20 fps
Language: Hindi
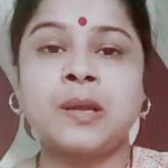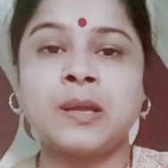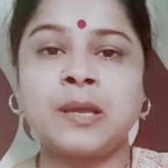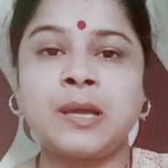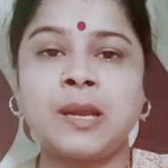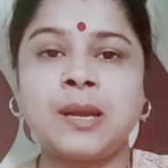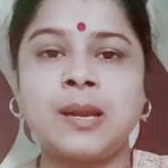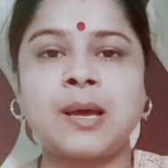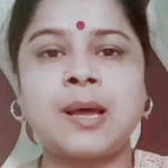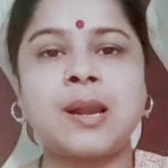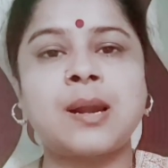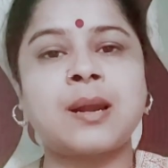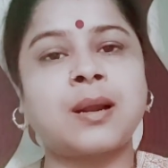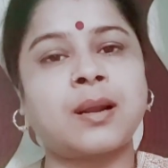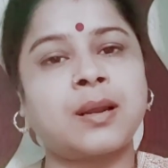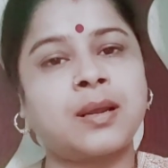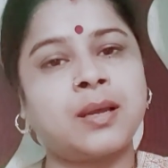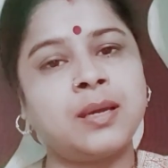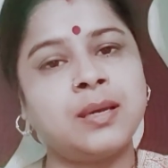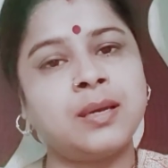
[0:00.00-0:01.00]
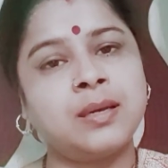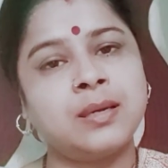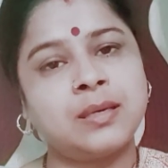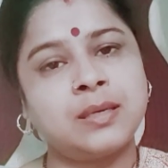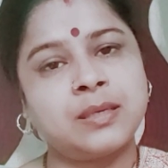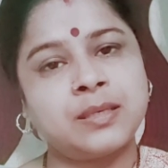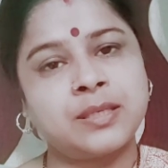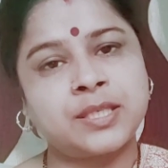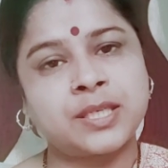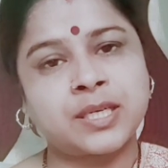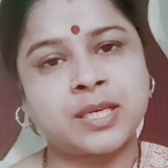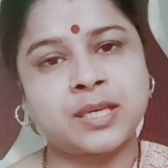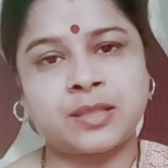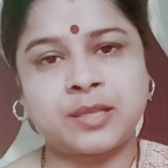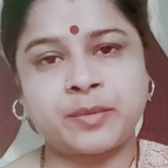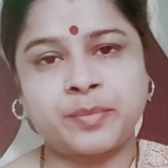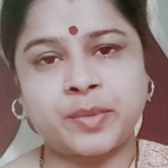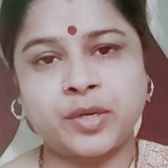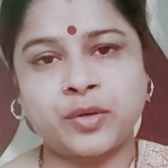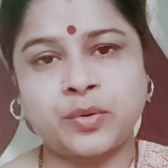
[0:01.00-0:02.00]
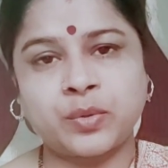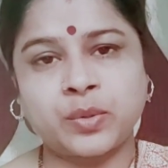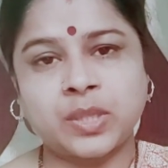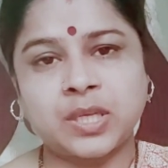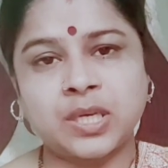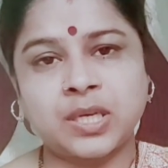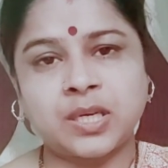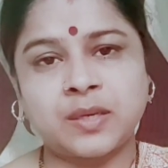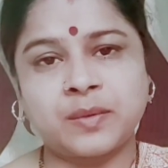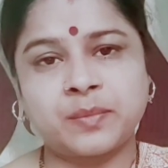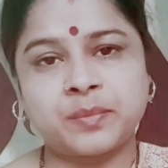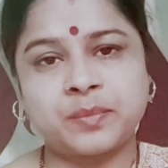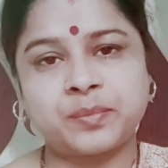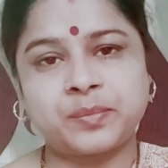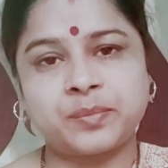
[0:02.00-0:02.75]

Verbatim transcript: या लाल रंग के चकत्ते पड़े होते हैं